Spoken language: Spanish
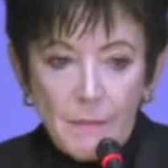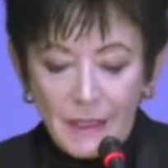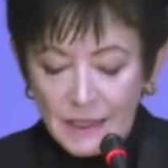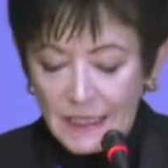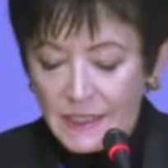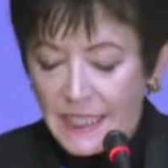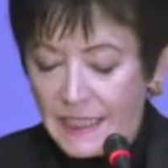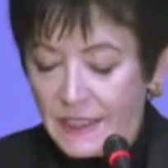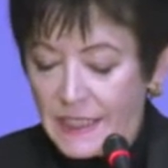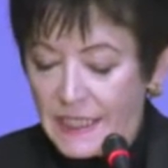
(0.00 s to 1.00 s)
Pero en los
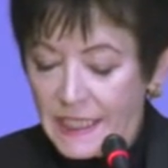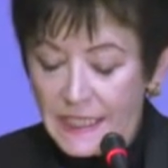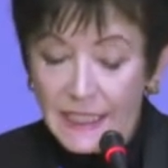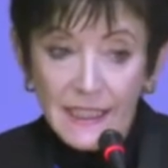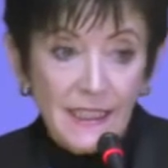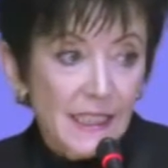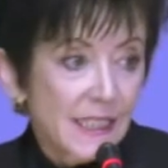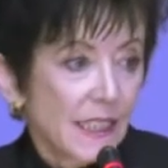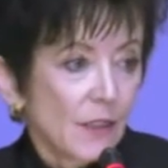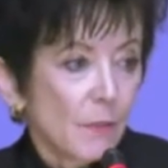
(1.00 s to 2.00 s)
años 60 del
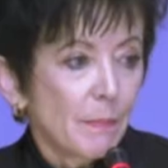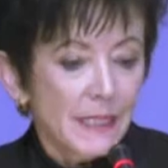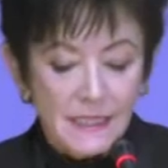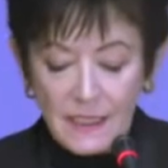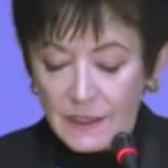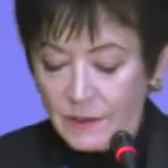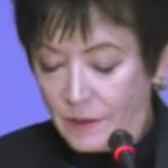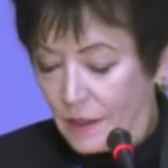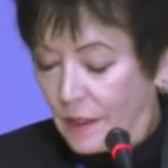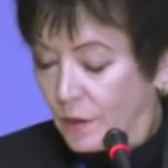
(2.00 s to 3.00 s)
siglo pasado